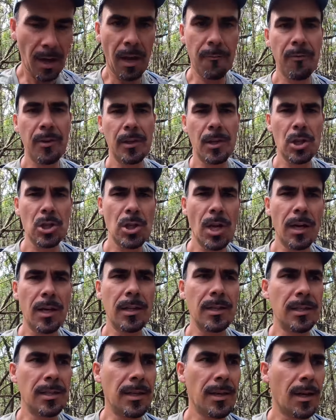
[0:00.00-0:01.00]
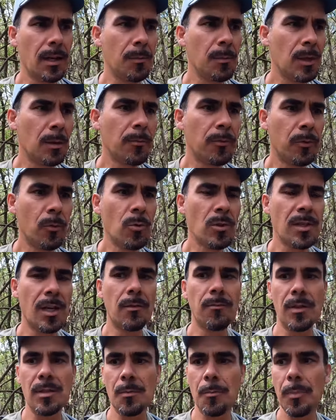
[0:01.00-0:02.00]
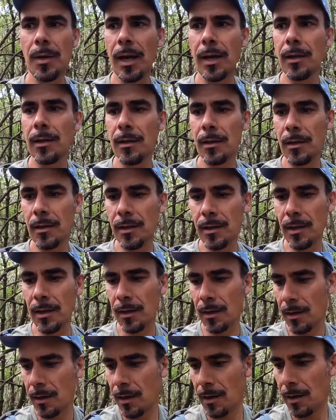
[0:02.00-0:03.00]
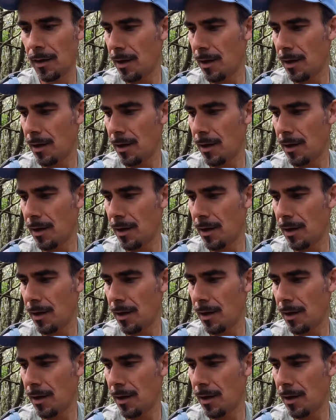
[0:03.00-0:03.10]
Entweder scharre ich die Erde mit dem Fuß etwas blank, lege